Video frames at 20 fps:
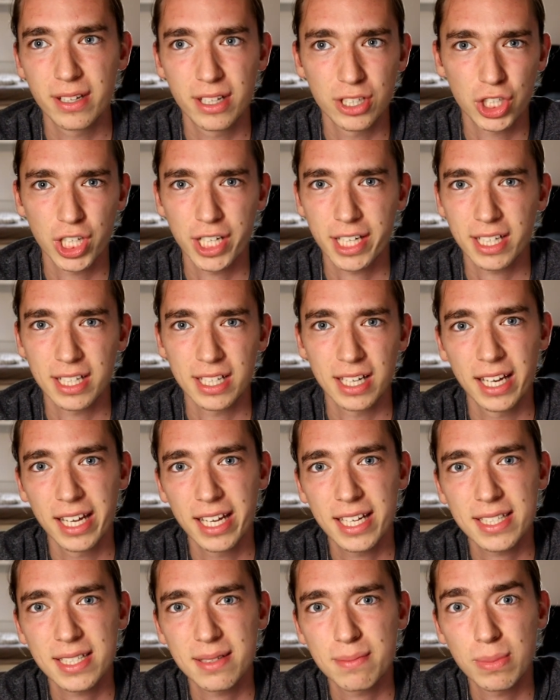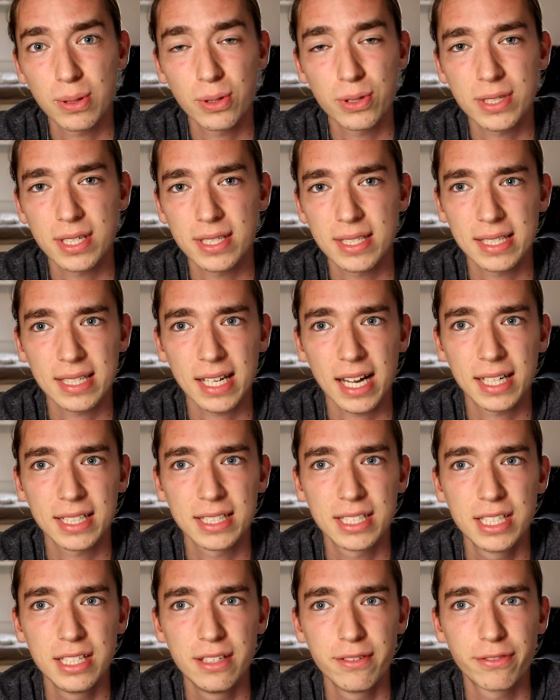Geschichten lesen, bloß dass ich es
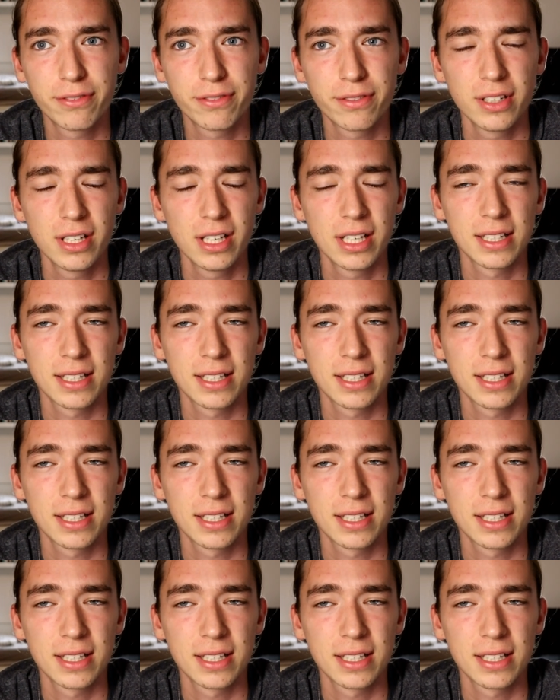aktiv,